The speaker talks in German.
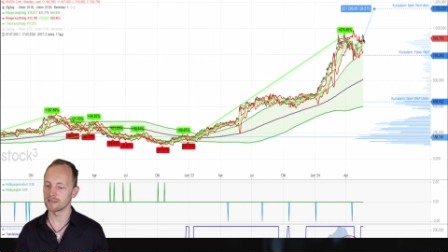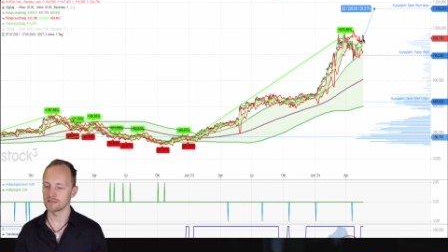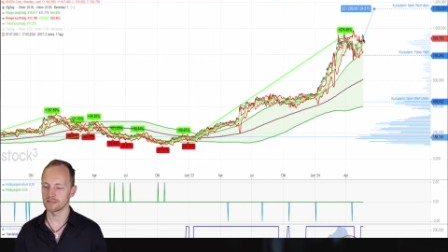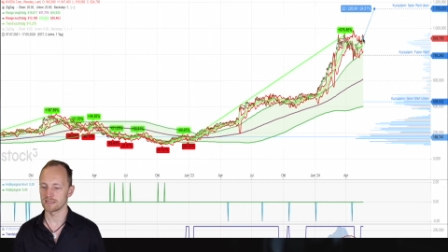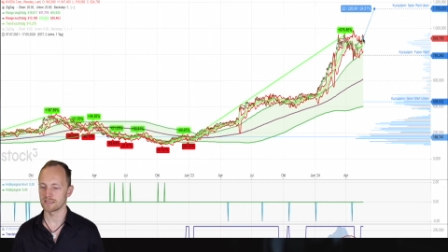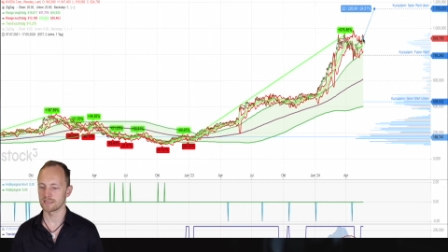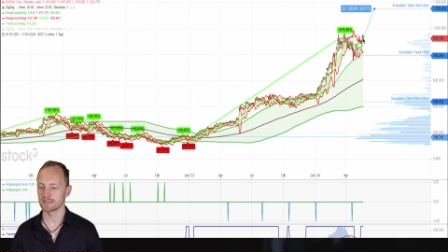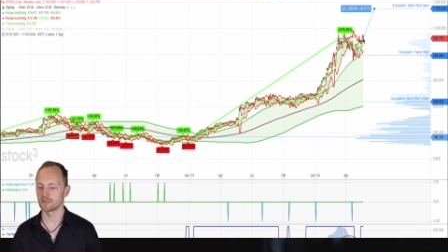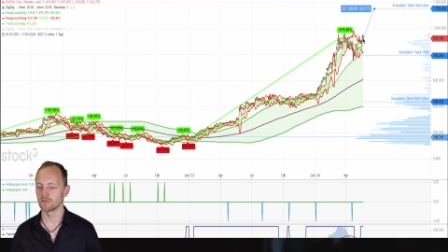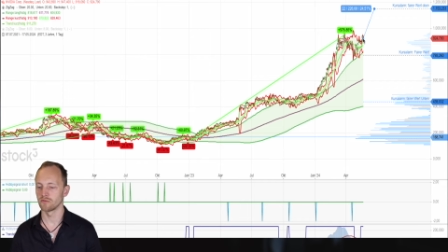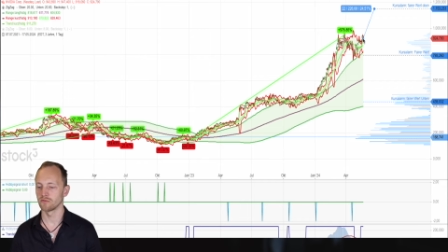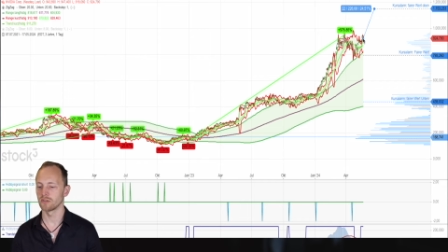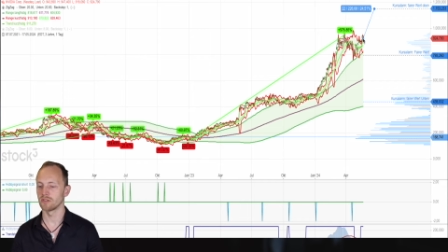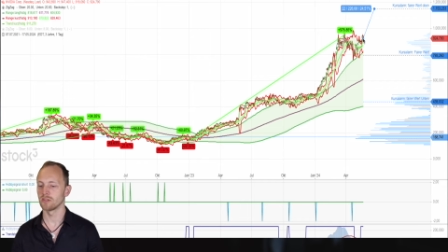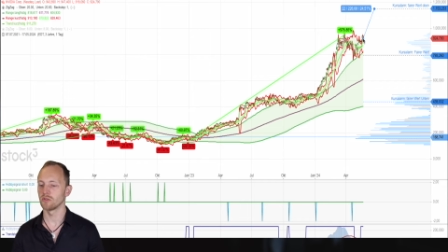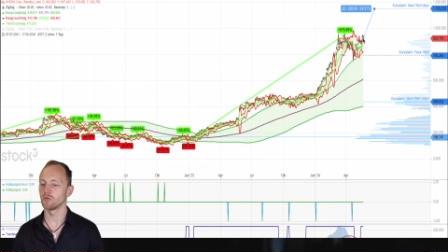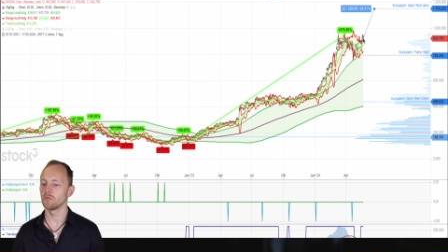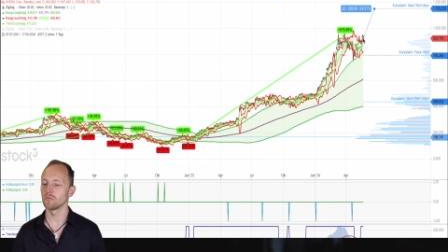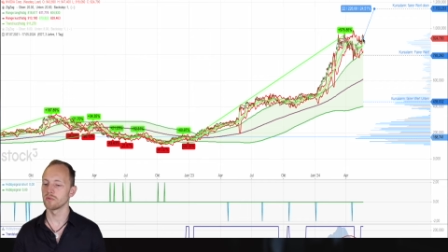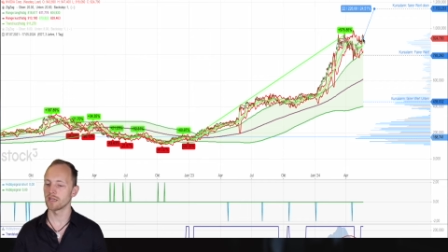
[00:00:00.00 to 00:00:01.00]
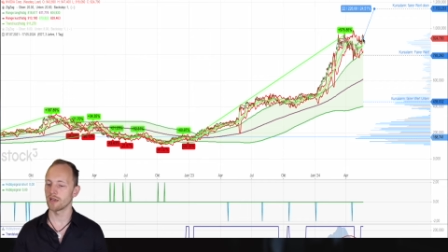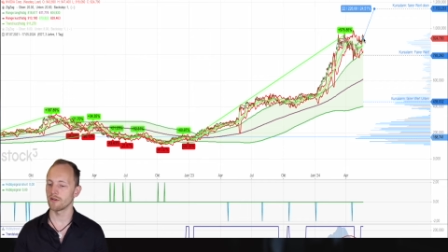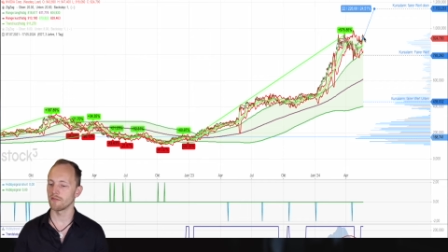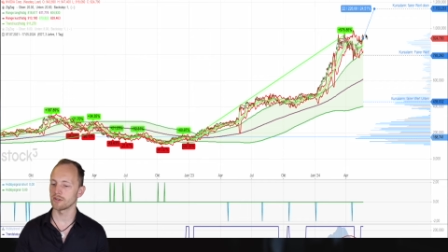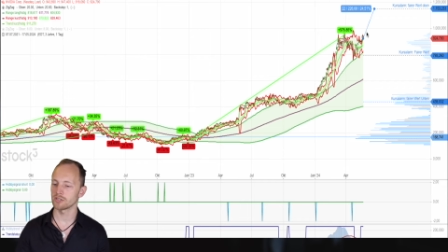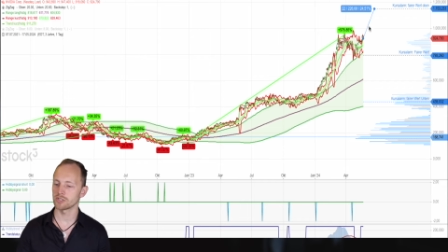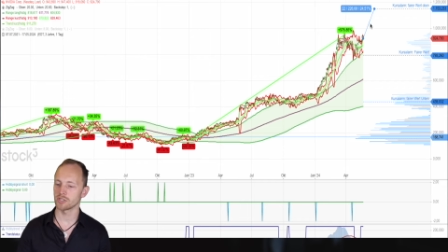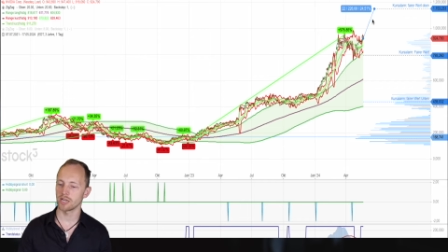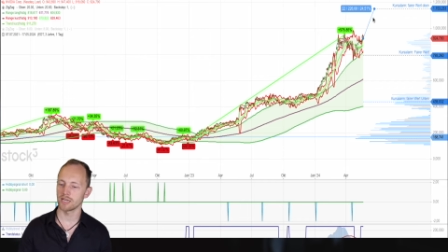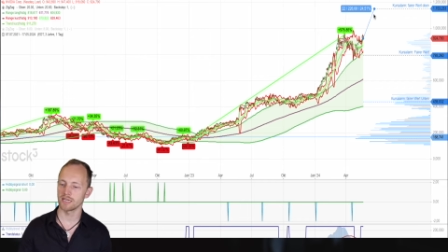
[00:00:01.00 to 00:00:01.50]
Also das dürfte die
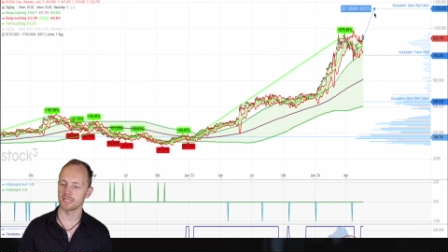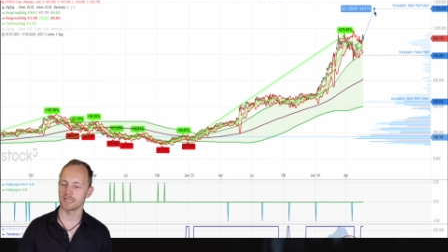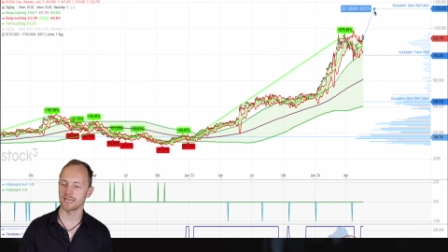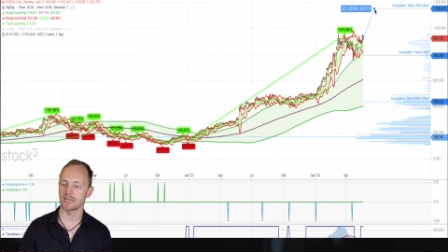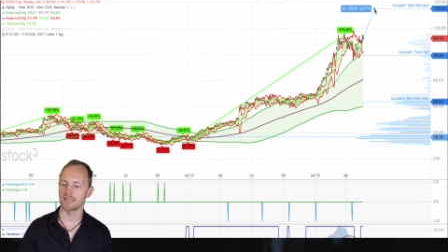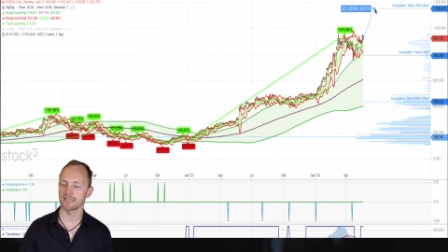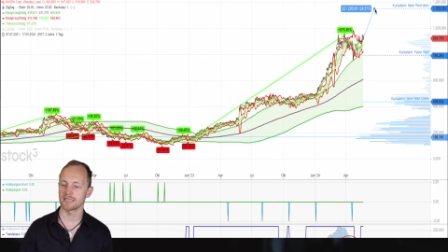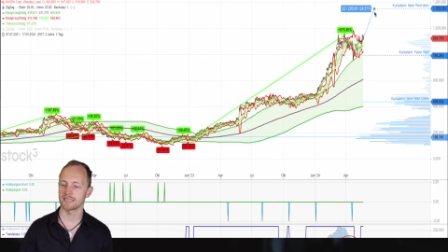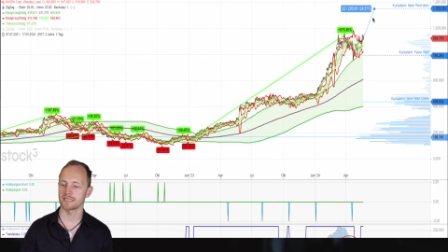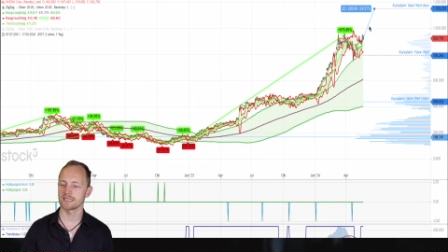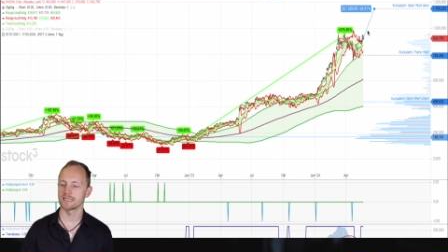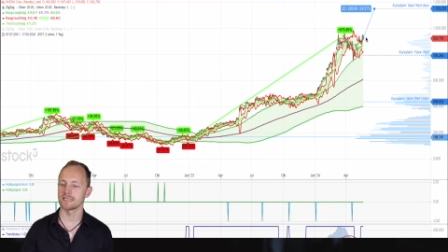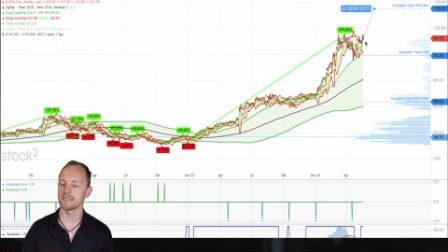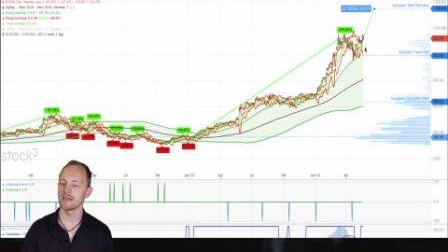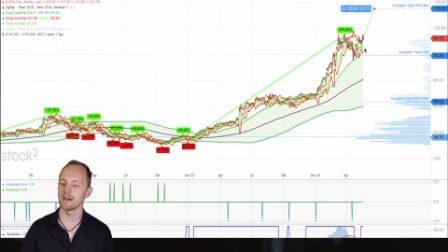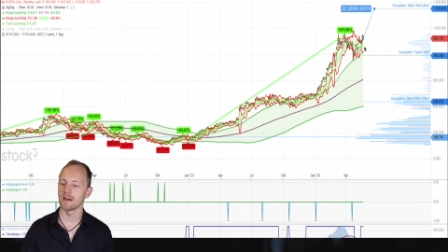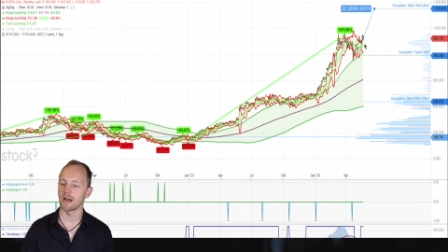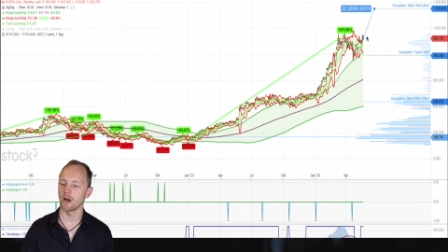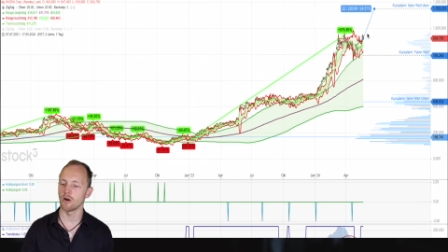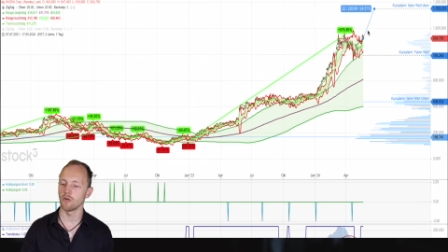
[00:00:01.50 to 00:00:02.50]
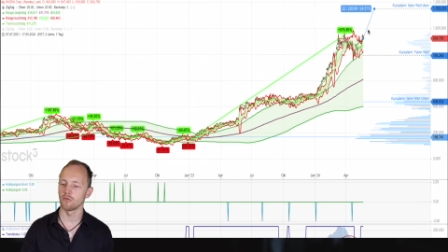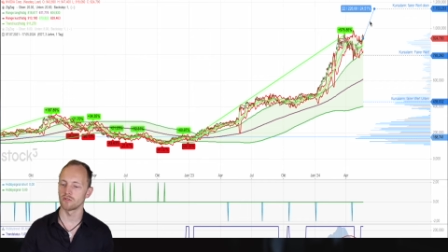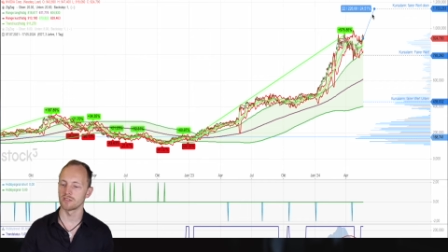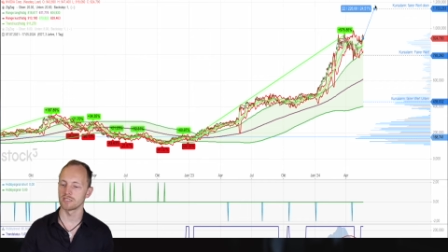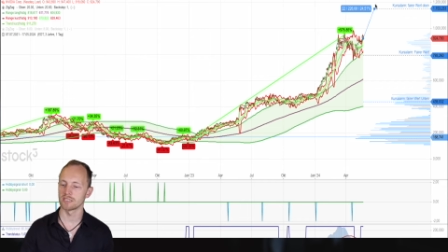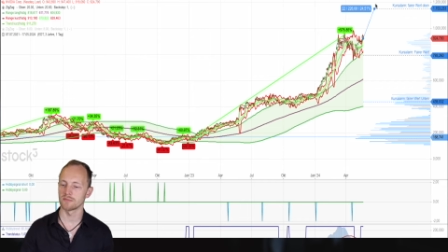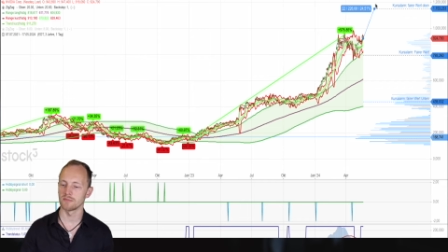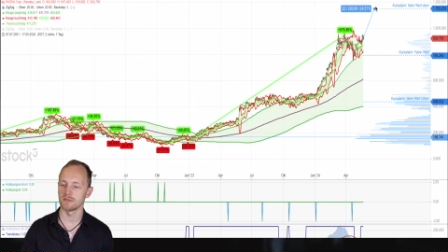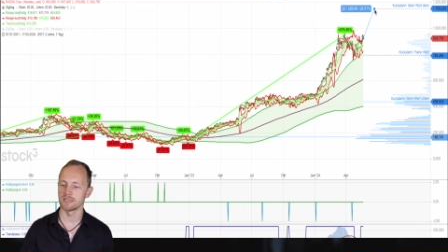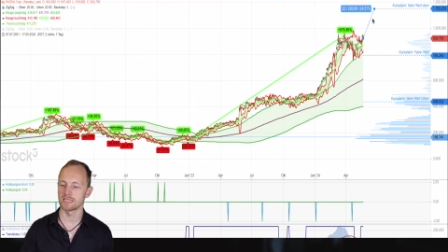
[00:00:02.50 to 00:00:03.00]
Umkehrwahrscheinlichkeit jetzt hier auf
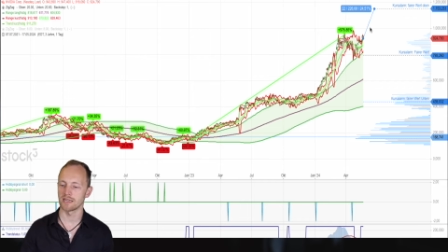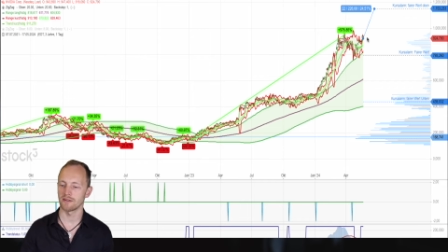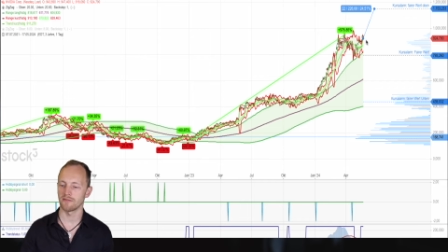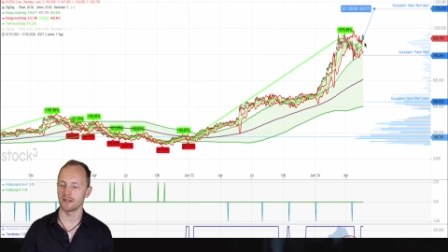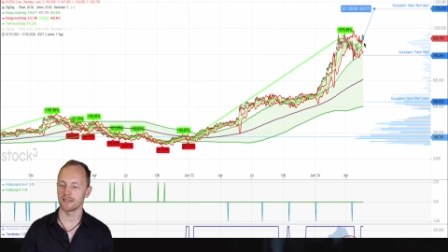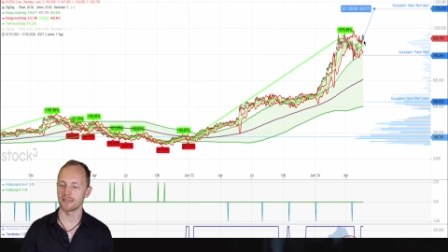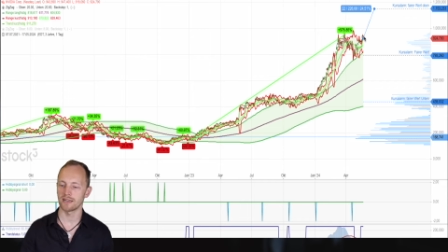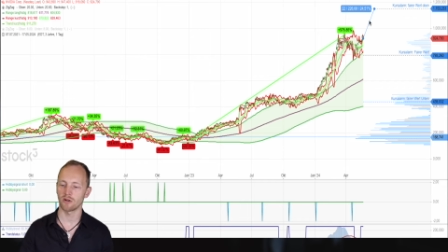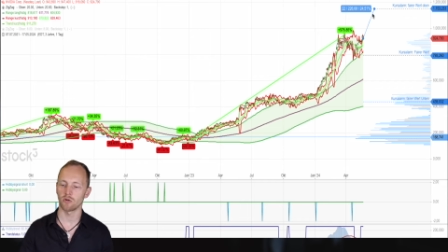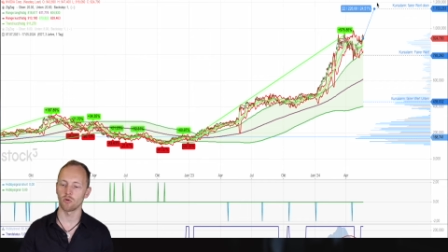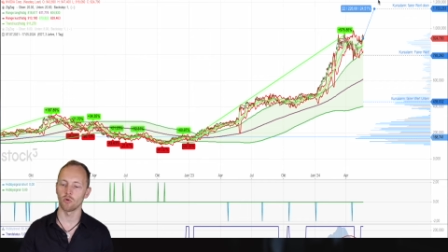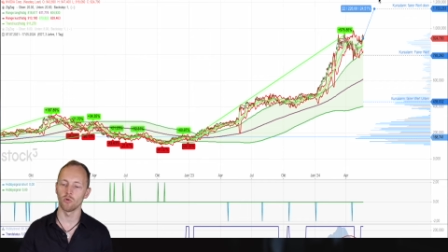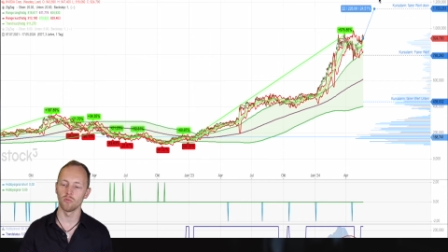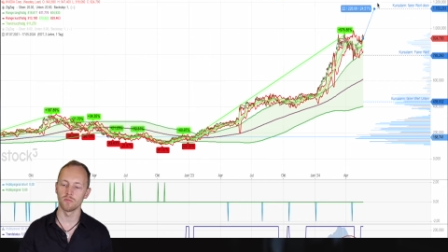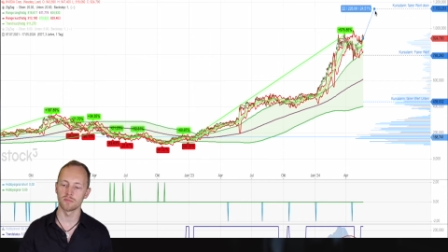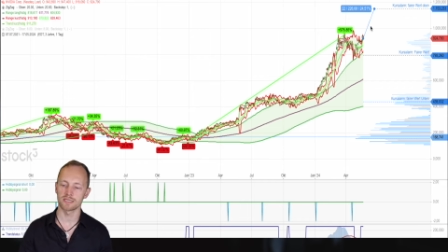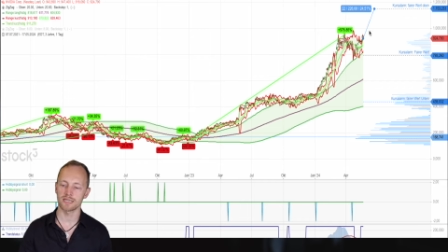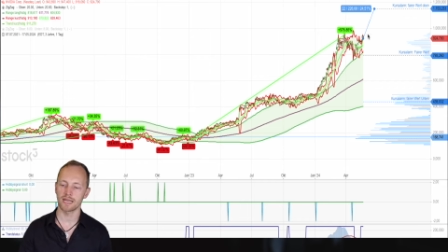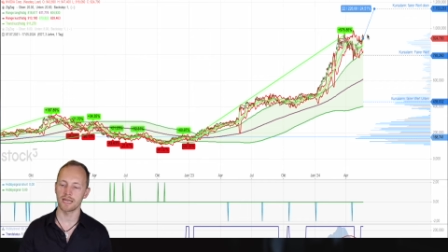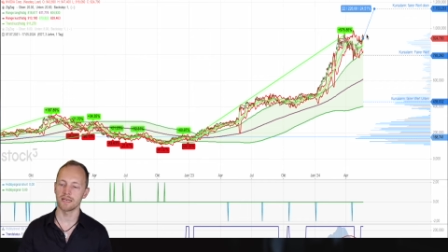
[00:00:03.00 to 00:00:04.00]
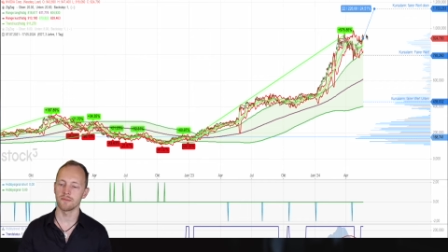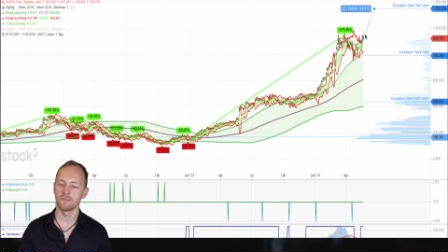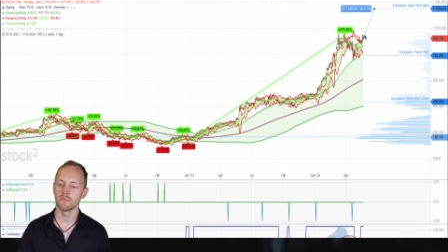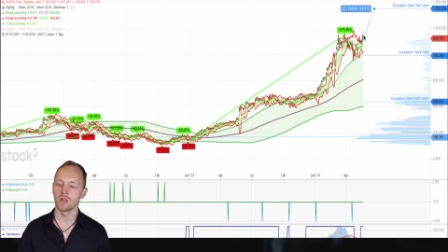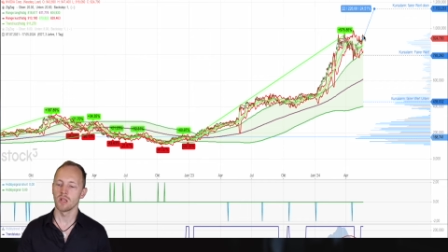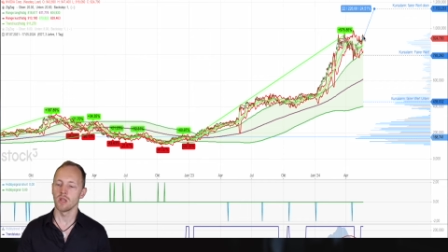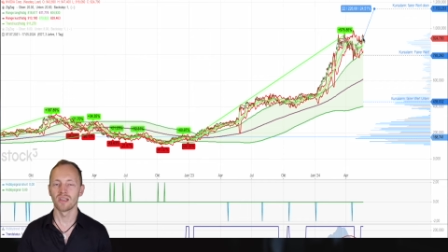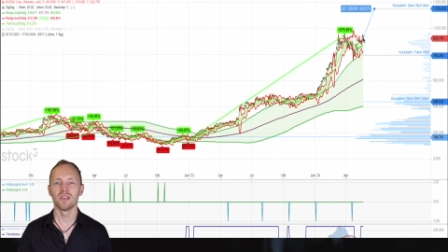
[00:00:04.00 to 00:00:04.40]
diesem Intervall nach oben sein.